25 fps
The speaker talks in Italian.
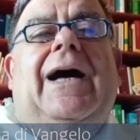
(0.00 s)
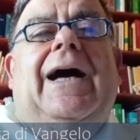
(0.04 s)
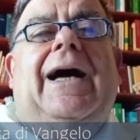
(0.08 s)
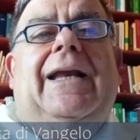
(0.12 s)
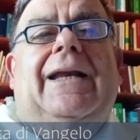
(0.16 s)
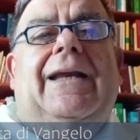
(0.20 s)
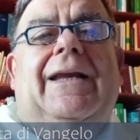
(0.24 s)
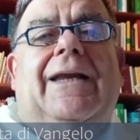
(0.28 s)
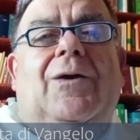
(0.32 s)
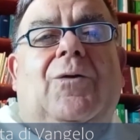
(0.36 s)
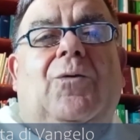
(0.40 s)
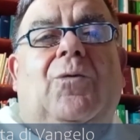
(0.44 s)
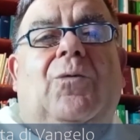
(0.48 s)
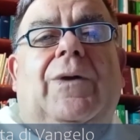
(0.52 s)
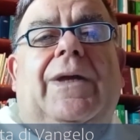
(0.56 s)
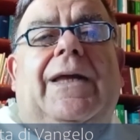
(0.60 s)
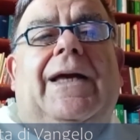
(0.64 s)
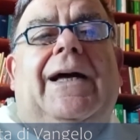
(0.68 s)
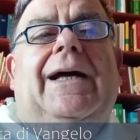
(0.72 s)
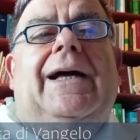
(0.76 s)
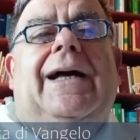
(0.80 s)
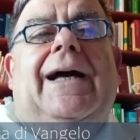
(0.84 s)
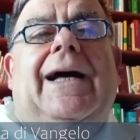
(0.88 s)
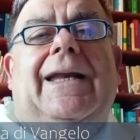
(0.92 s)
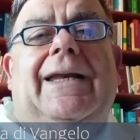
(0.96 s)

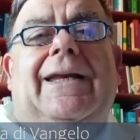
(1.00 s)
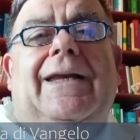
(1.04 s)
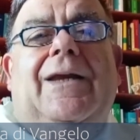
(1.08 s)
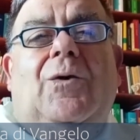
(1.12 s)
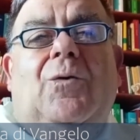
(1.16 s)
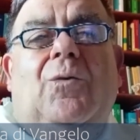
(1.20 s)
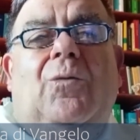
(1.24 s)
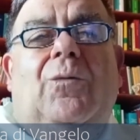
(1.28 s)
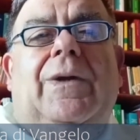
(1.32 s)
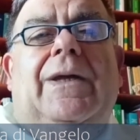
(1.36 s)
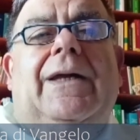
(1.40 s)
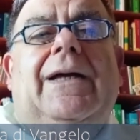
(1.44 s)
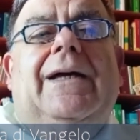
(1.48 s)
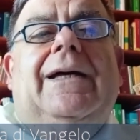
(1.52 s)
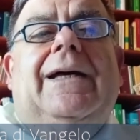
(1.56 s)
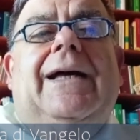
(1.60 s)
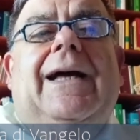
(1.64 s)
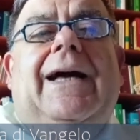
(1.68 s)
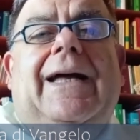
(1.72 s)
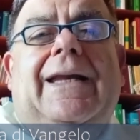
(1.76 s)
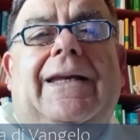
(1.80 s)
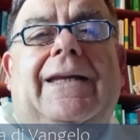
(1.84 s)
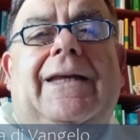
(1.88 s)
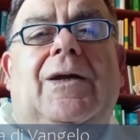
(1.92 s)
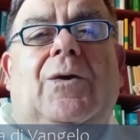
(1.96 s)
Alleluia, alleluia,
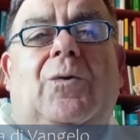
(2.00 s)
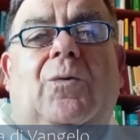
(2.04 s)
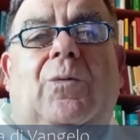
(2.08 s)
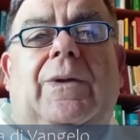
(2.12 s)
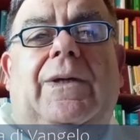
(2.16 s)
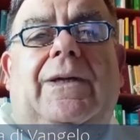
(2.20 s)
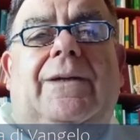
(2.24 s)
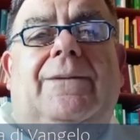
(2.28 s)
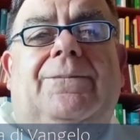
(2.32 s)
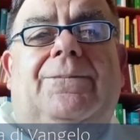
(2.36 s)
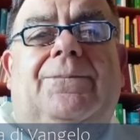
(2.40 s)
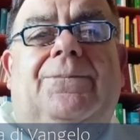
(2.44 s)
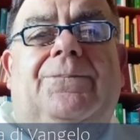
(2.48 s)
alleluia.